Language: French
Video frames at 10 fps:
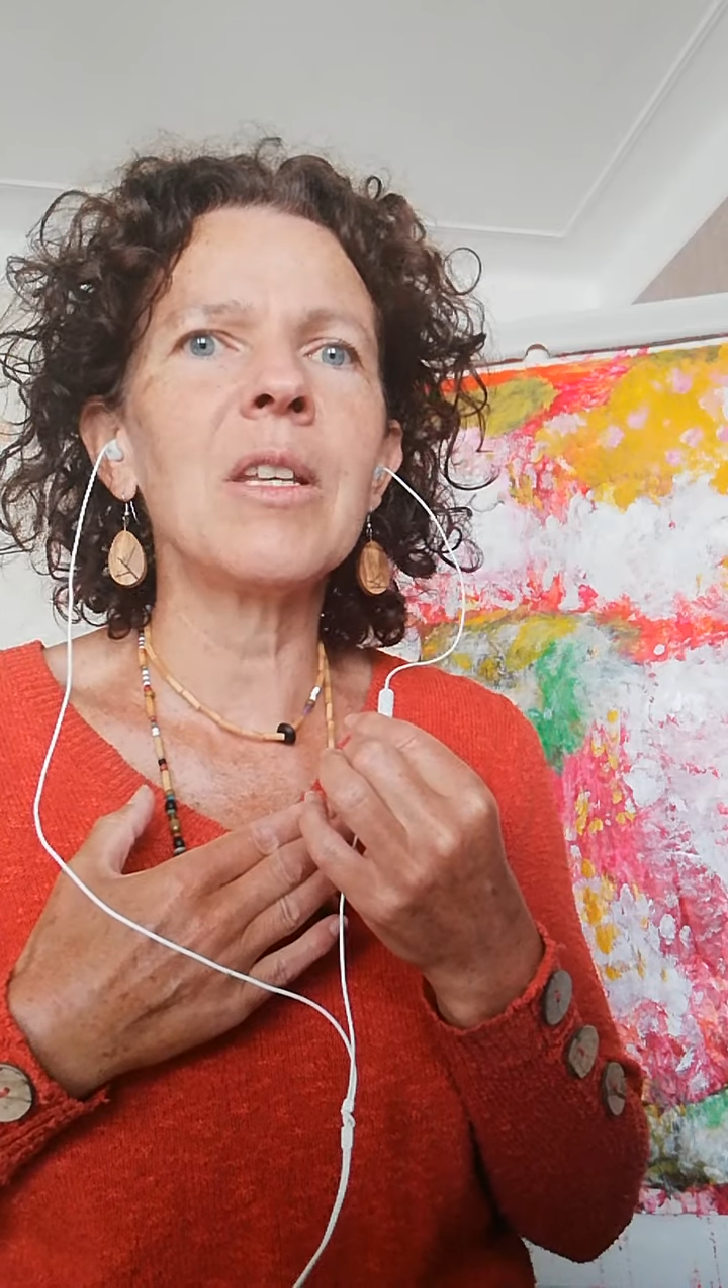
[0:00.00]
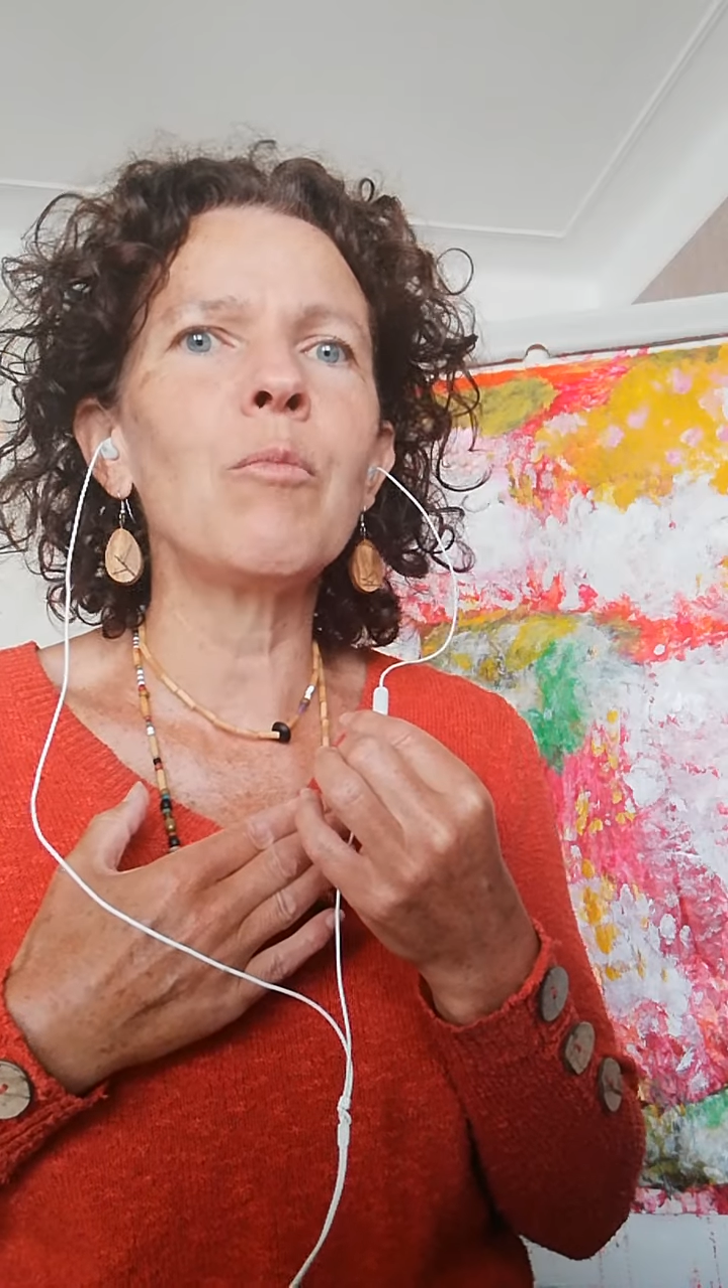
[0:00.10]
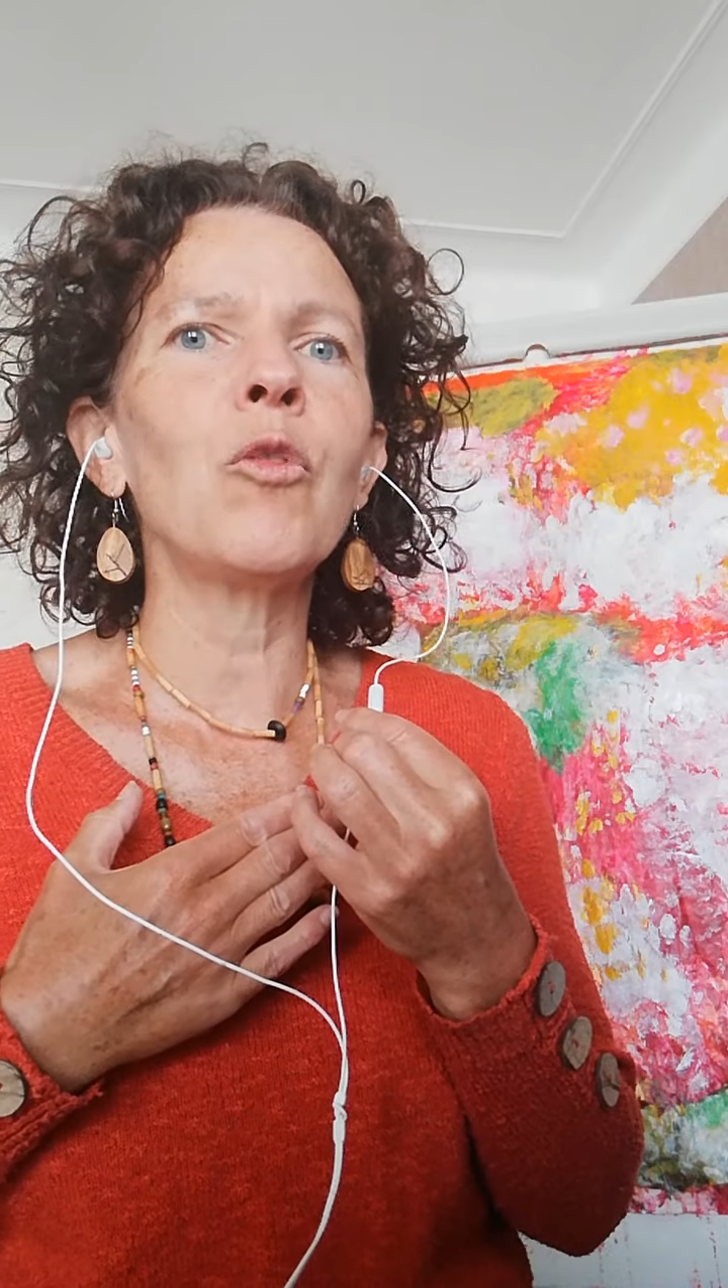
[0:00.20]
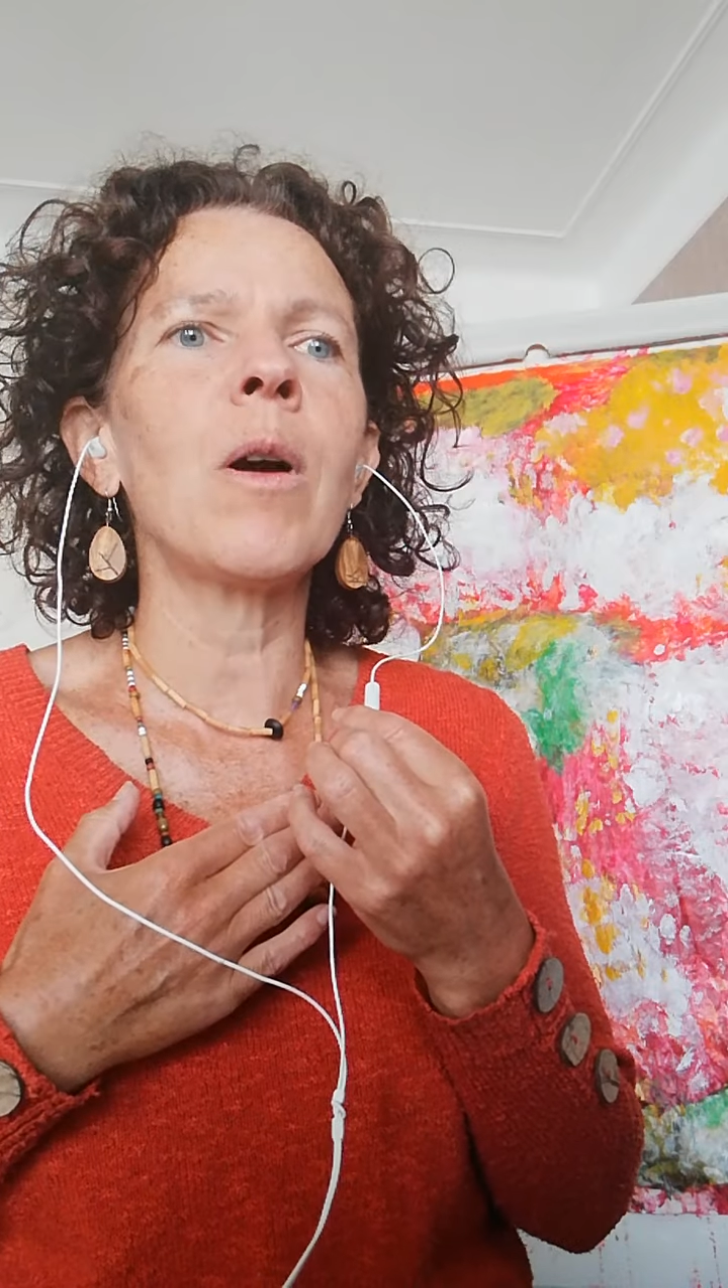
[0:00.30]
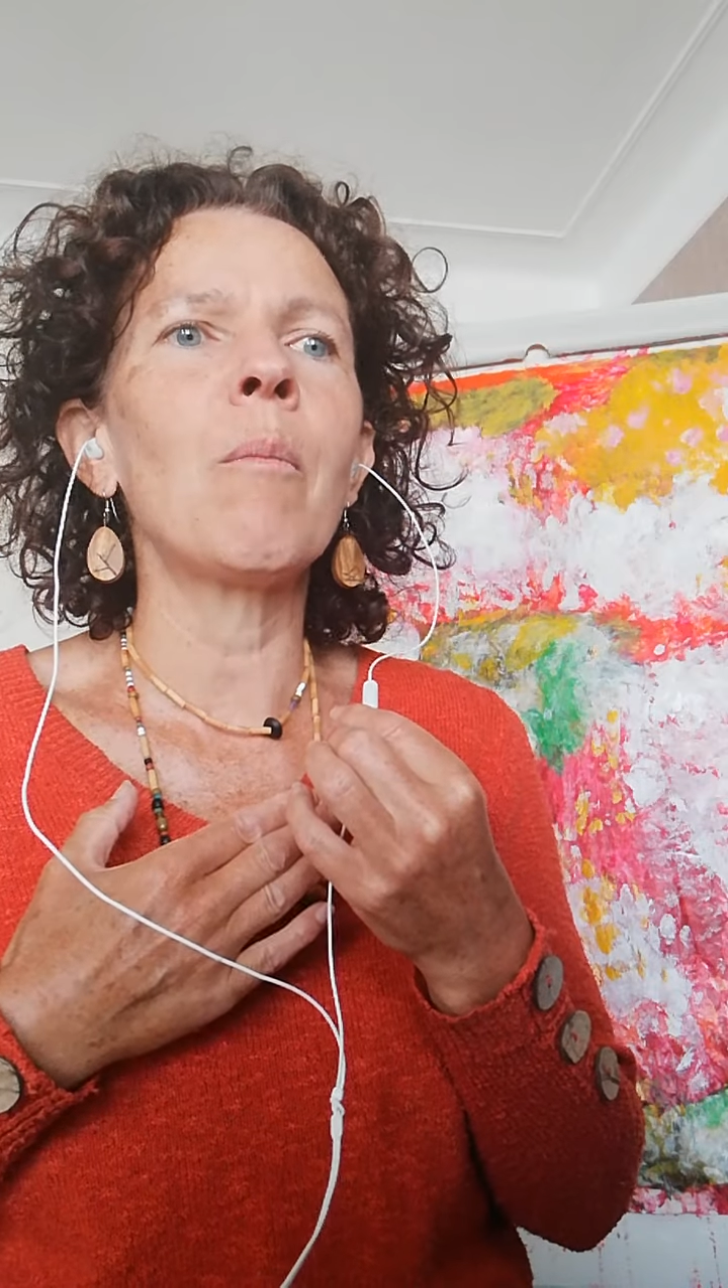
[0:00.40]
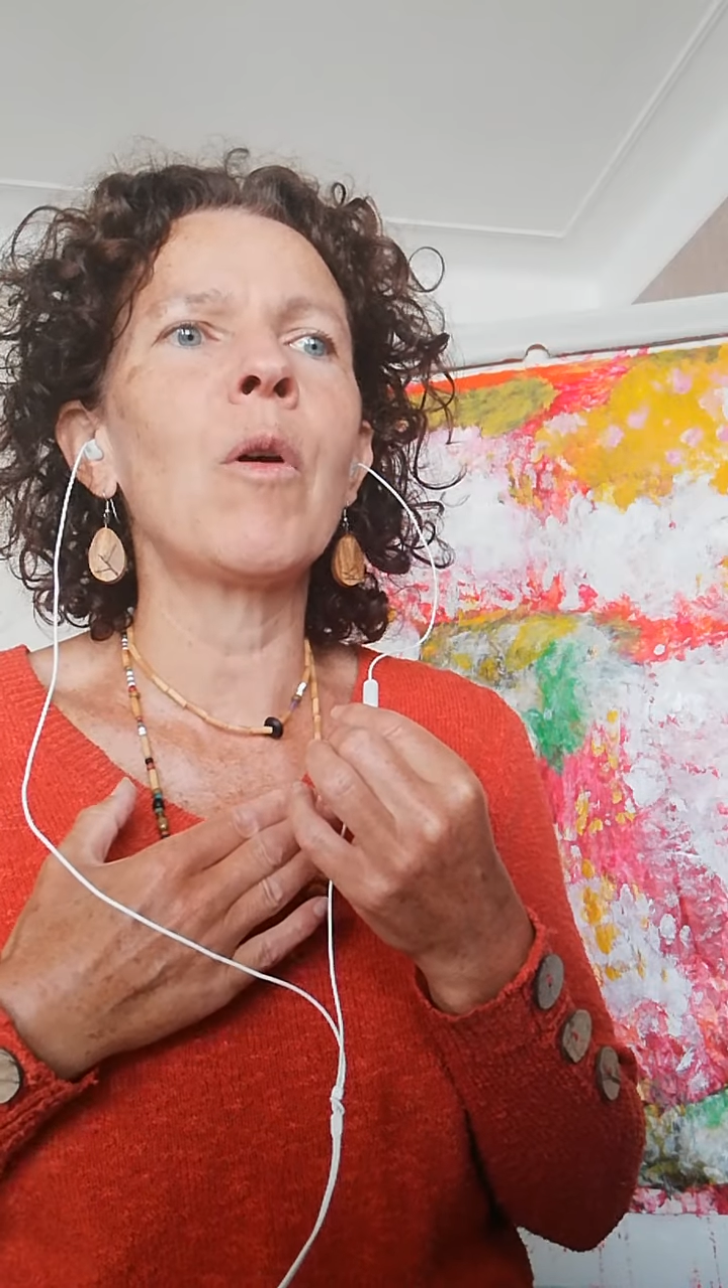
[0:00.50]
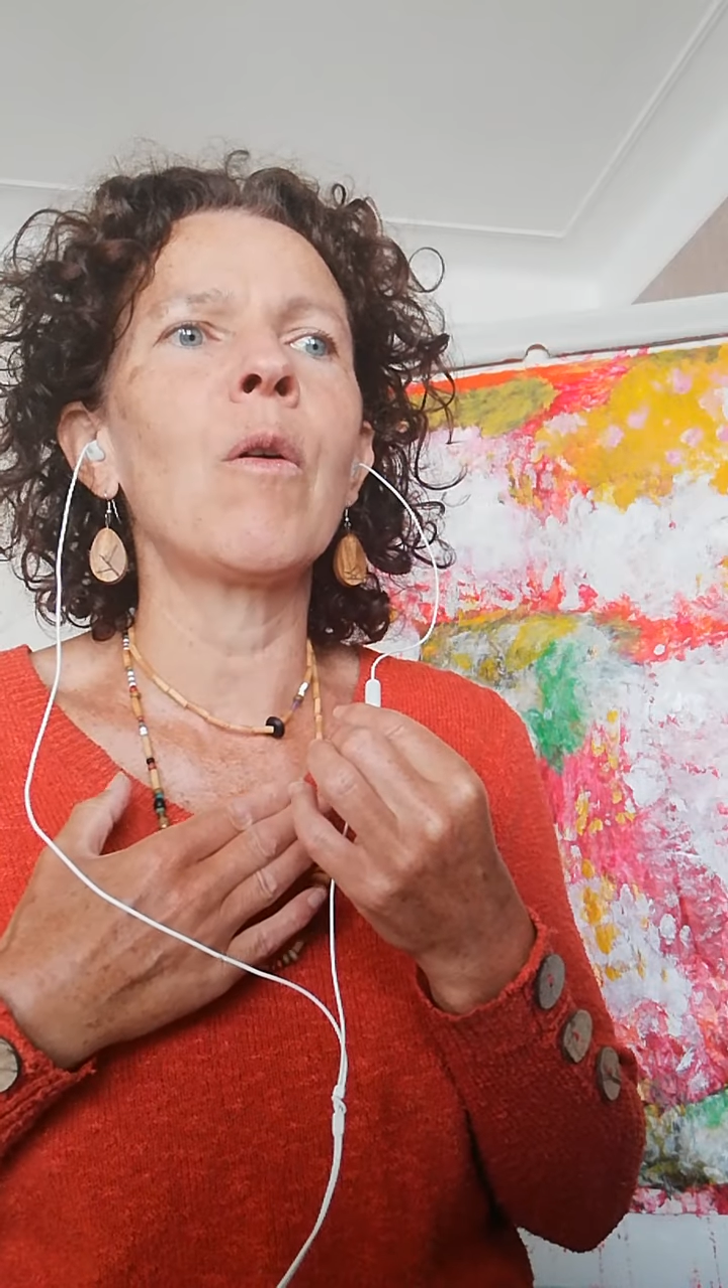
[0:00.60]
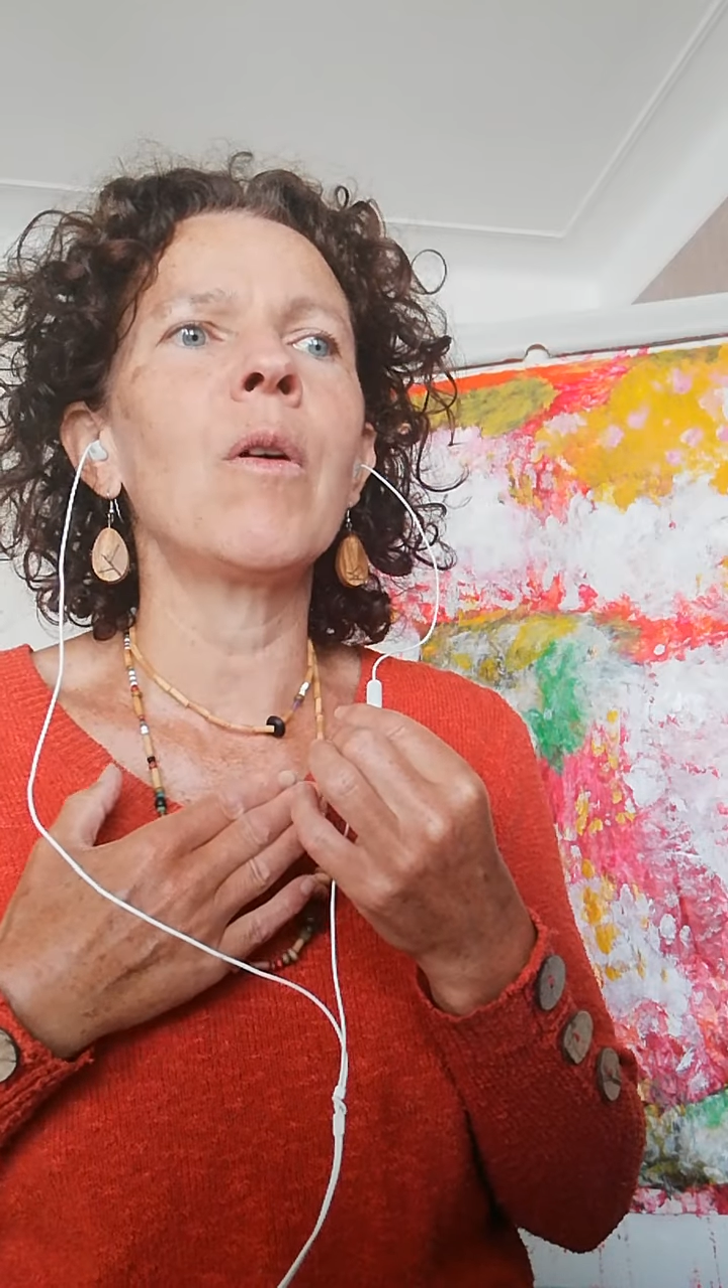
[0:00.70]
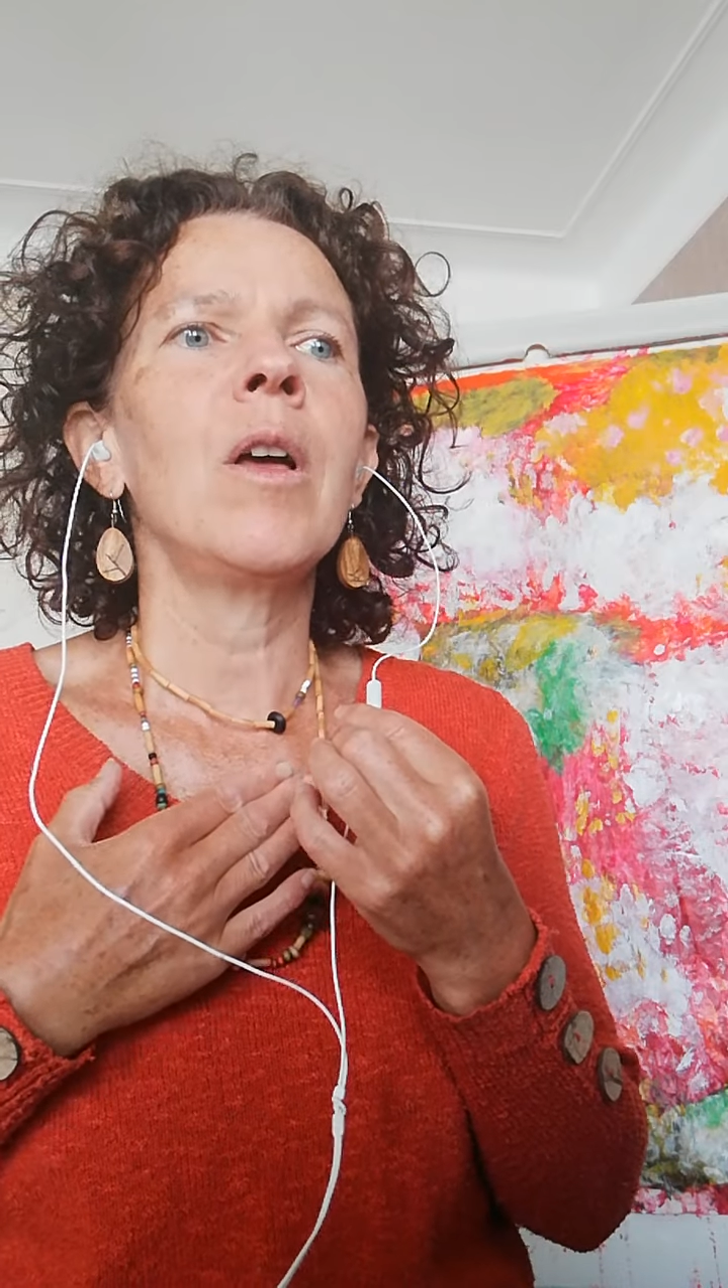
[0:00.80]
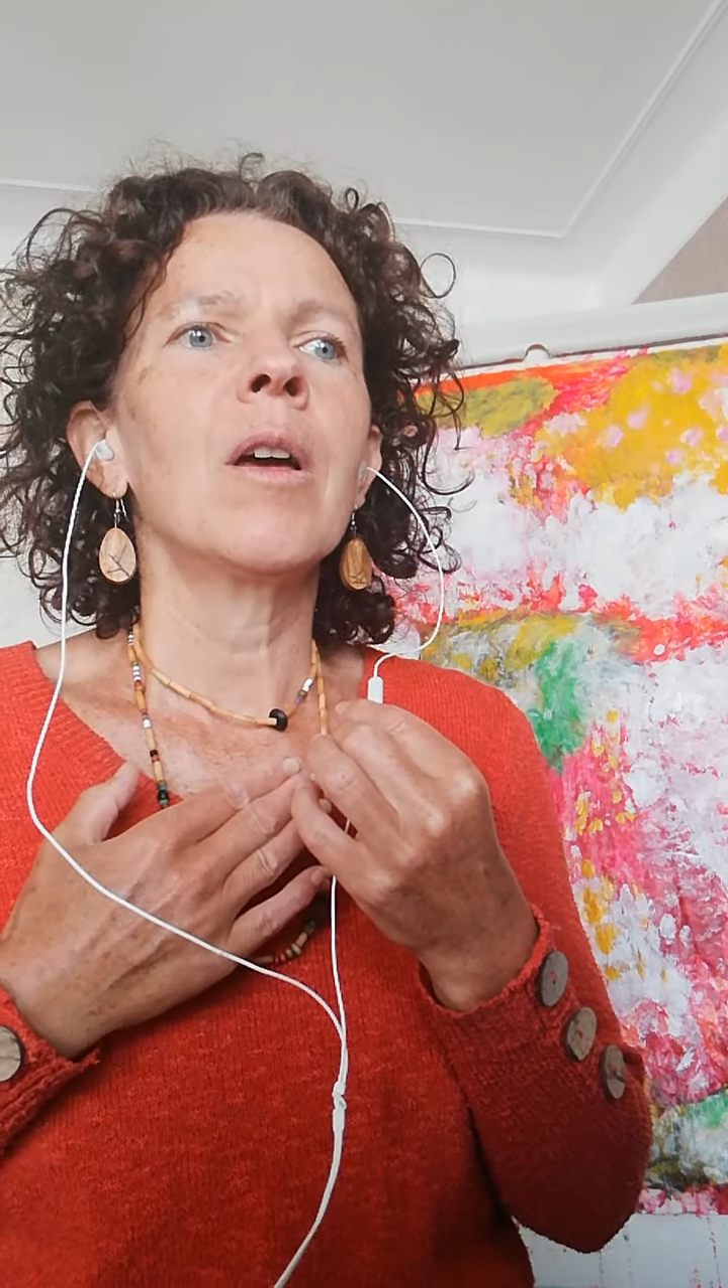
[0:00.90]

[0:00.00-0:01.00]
déploiement